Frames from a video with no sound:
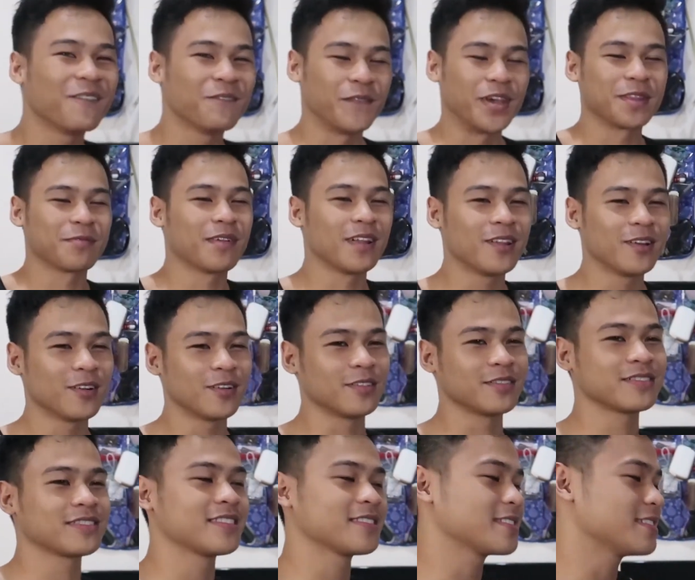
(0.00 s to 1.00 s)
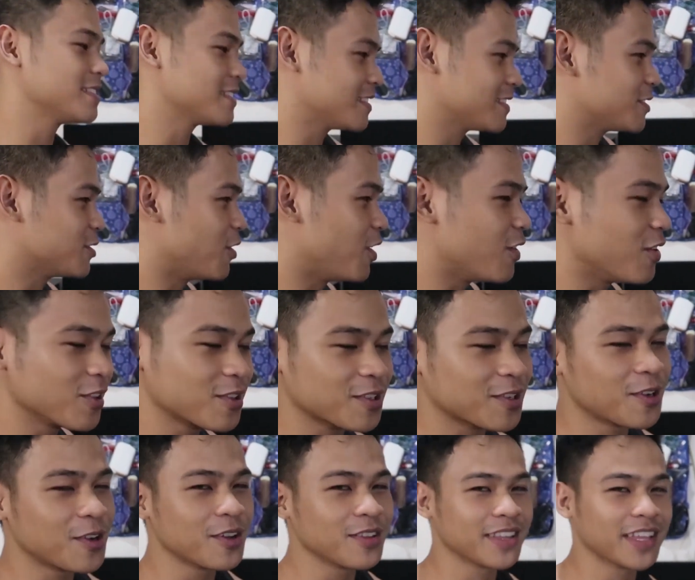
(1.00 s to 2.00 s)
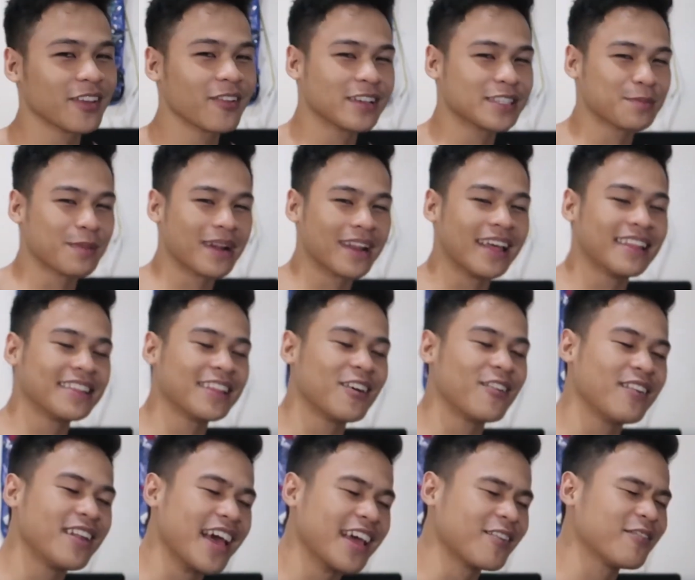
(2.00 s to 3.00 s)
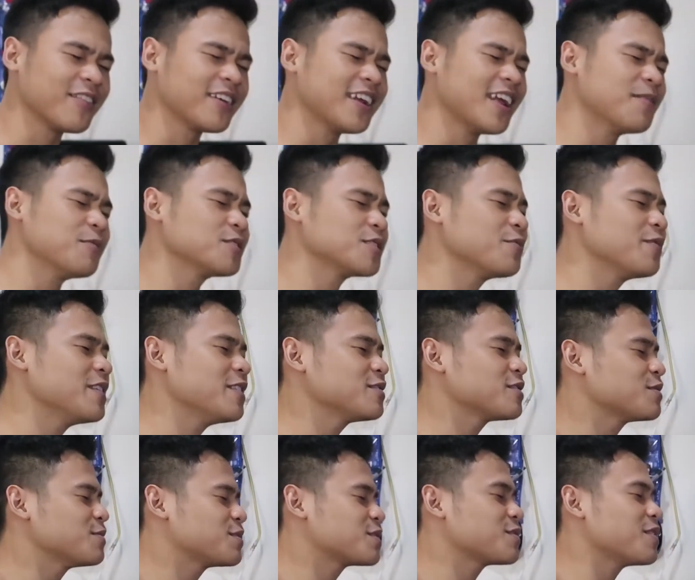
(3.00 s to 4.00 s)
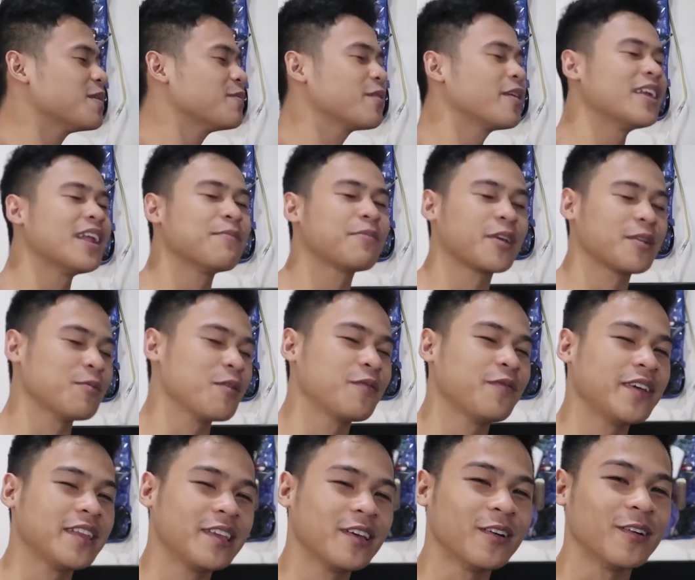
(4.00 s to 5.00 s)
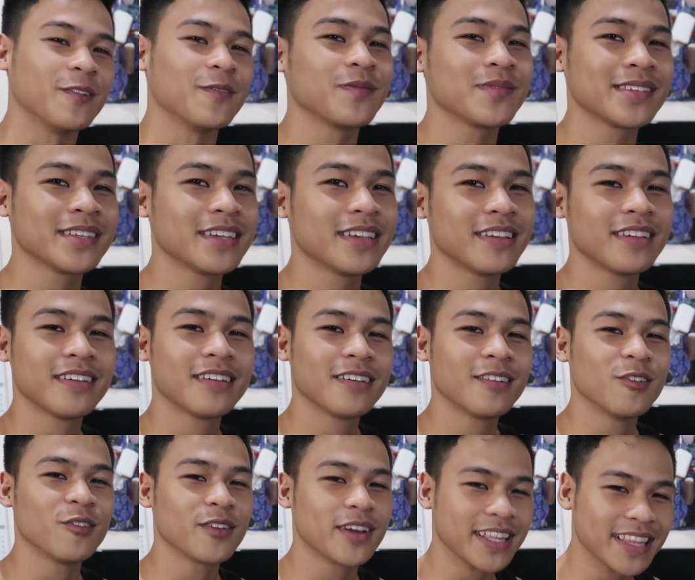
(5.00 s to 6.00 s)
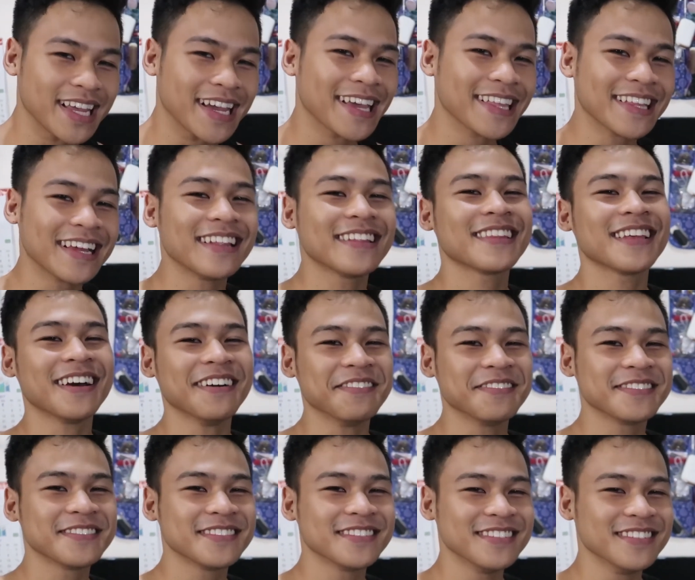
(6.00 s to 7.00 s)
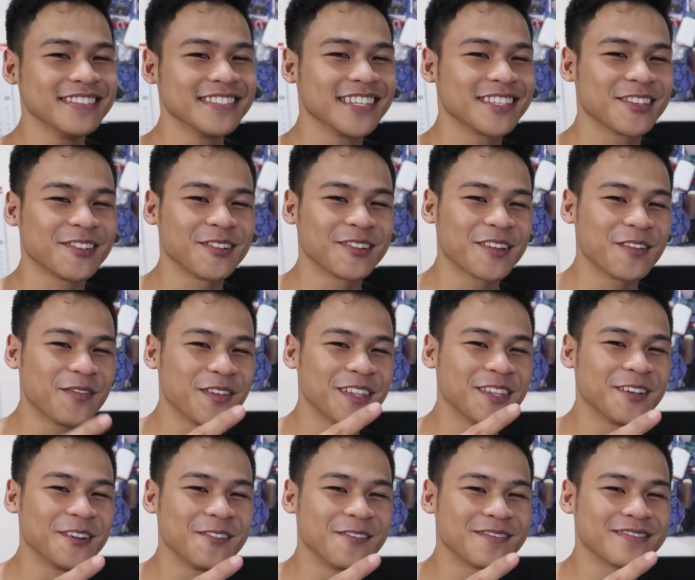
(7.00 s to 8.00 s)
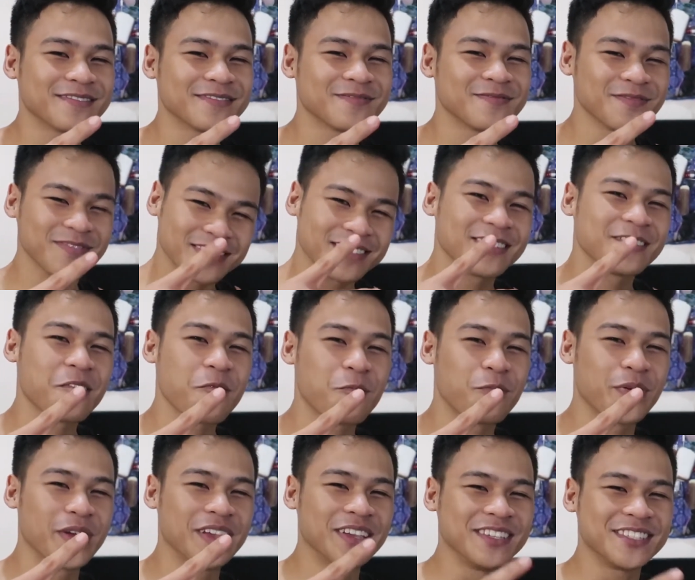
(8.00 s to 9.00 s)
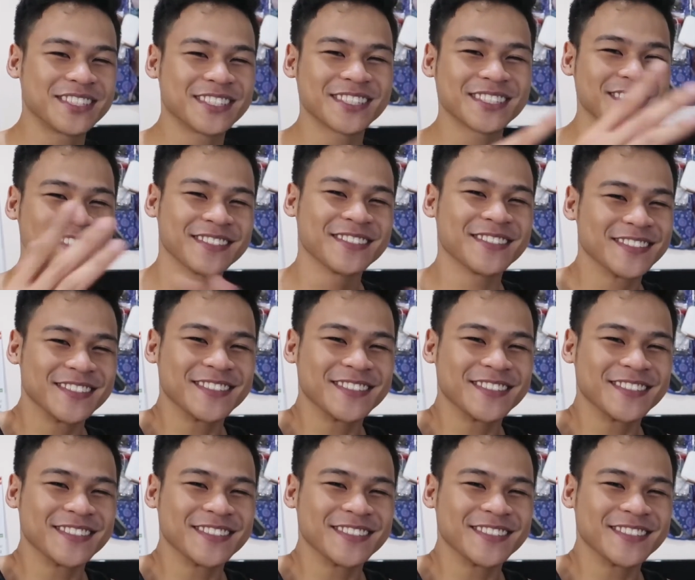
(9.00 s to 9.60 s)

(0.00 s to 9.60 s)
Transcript: Petmalu. So, ang outro, thank you guys sa paglantaw. Like kung ganan mo sa video, subscribe kung ganan pag video. O kita-kita lang ta sa sunod nga video. Peace!